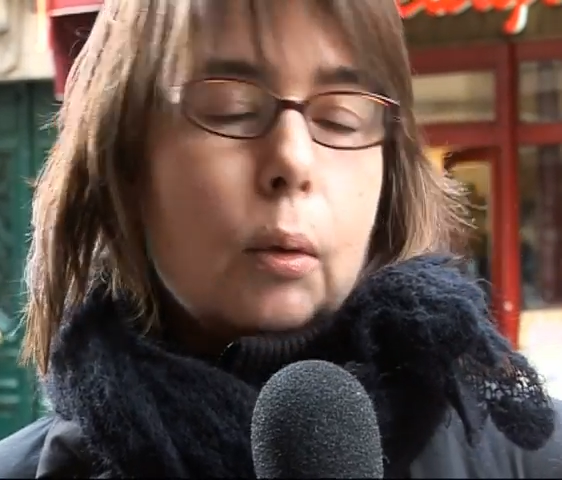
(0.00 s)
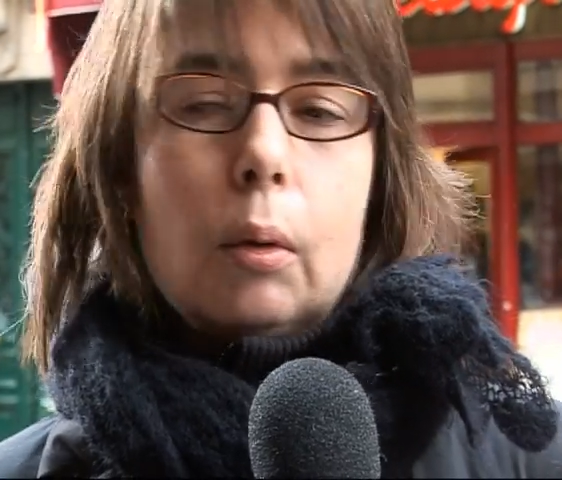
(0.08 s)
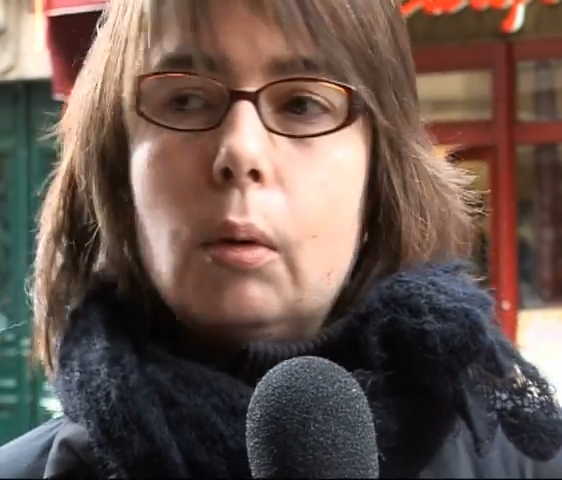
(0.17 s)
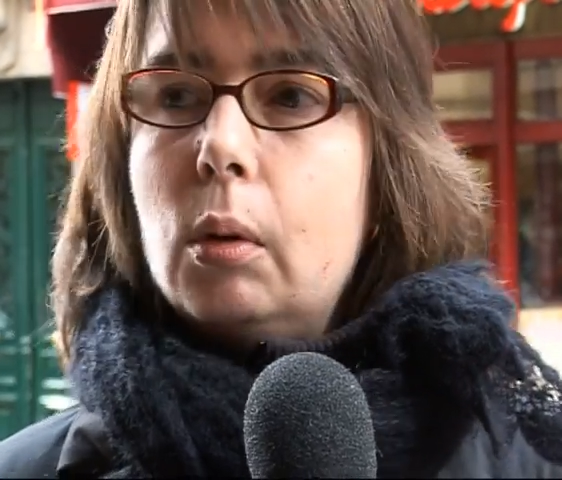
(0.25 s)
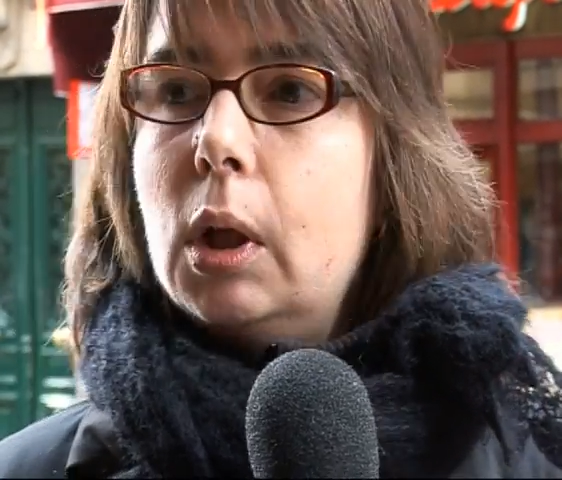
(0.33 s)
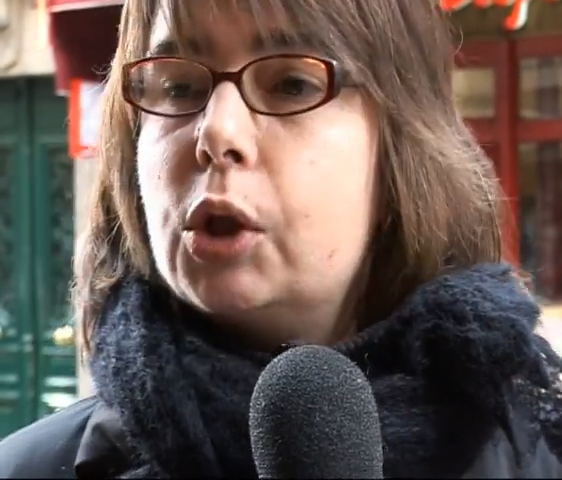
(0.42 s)

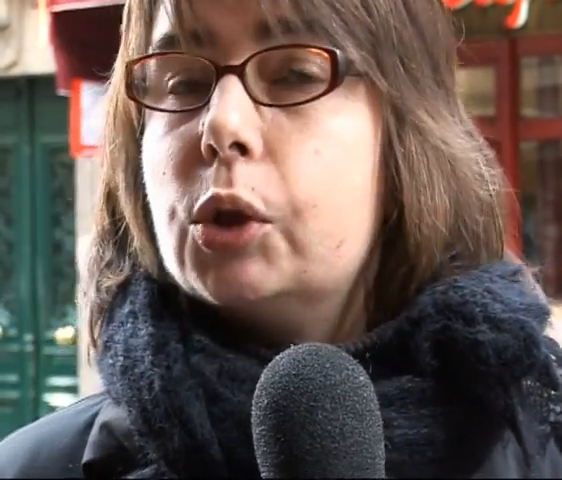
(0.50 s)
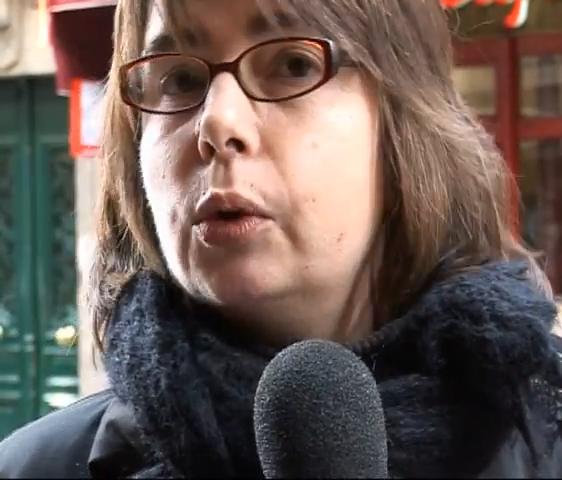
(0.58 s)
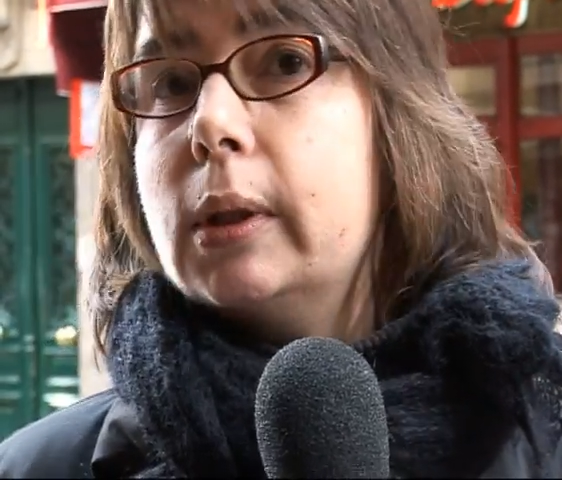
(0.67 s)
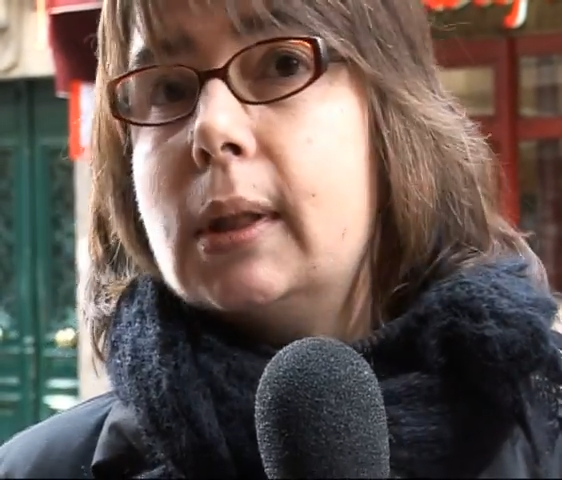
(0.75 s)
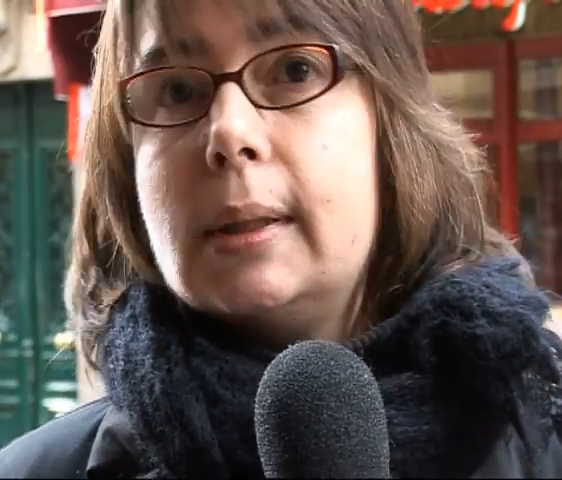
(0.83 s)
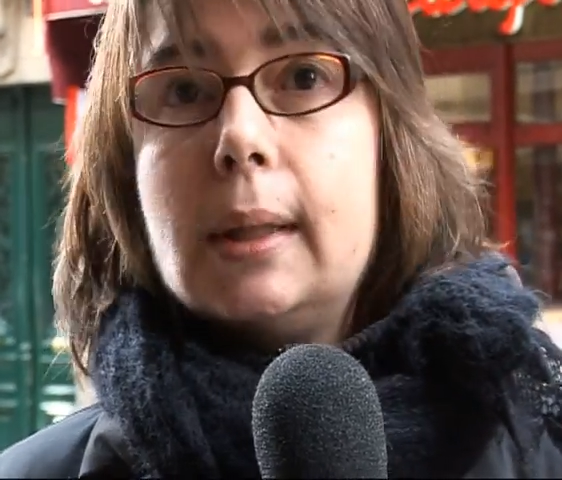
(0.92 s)
euh, les
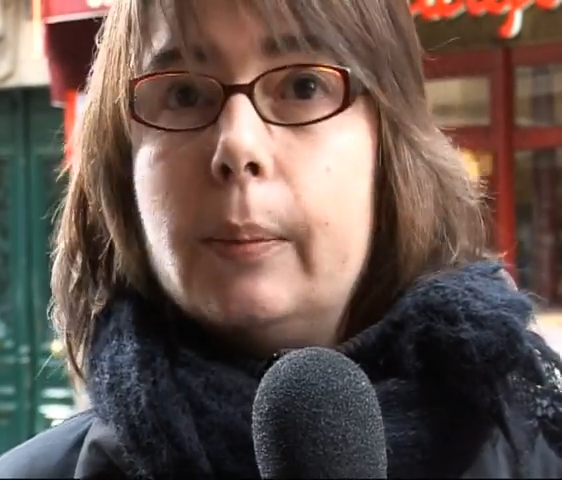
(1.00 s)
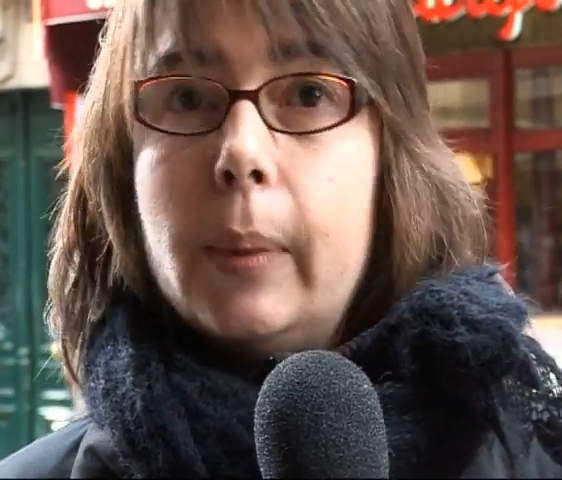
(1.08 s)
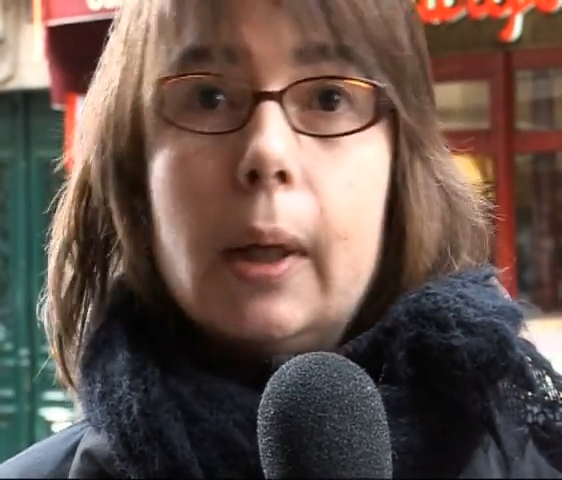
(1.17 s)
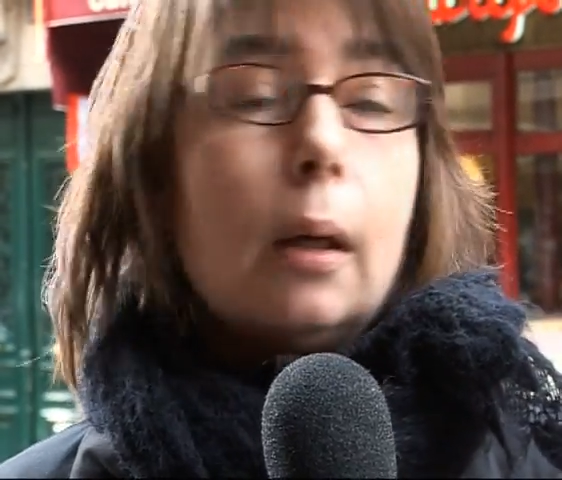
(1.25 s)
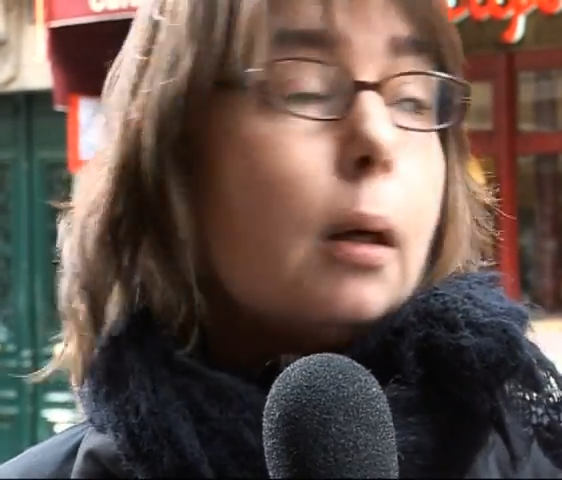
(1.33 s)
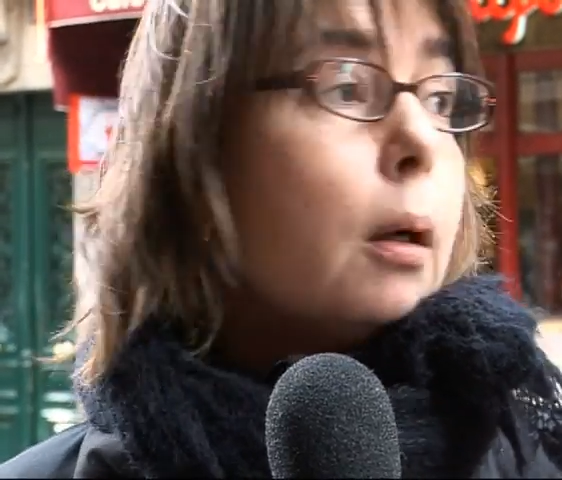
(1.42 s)
gens étaient
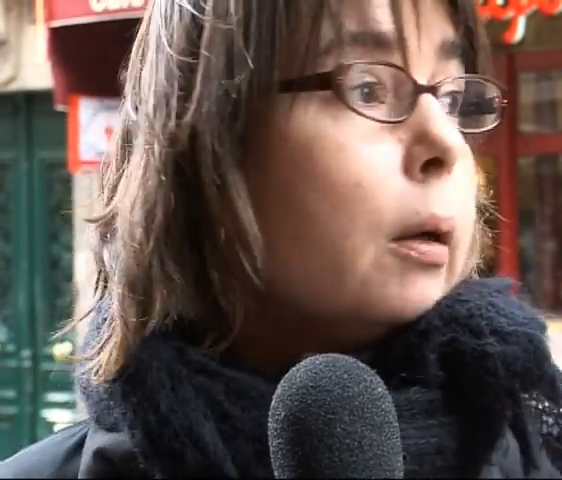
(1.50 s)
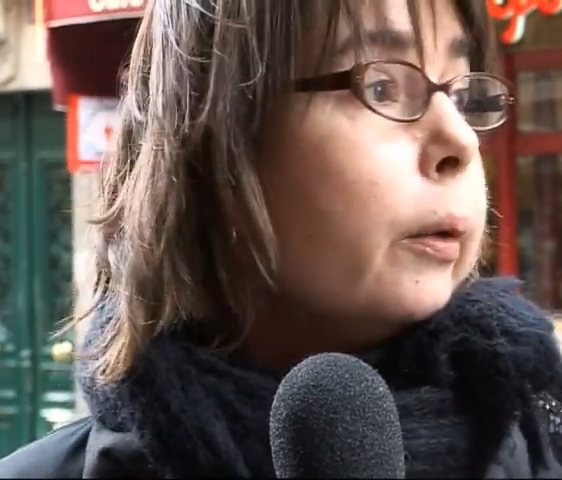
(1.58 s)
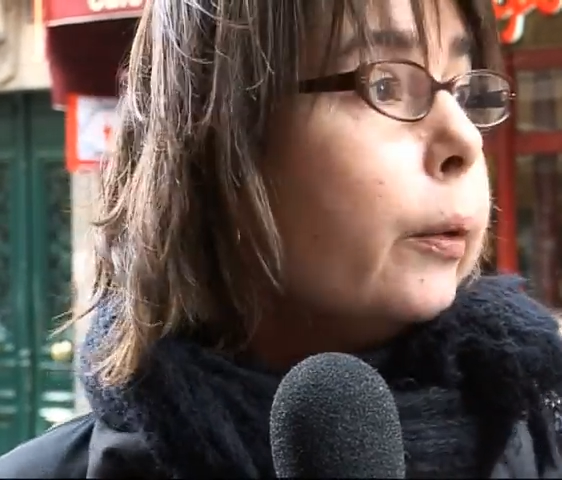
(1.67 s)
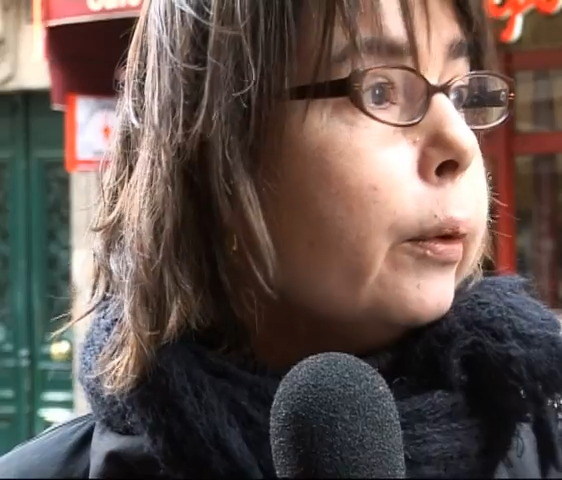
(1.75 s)
sympas.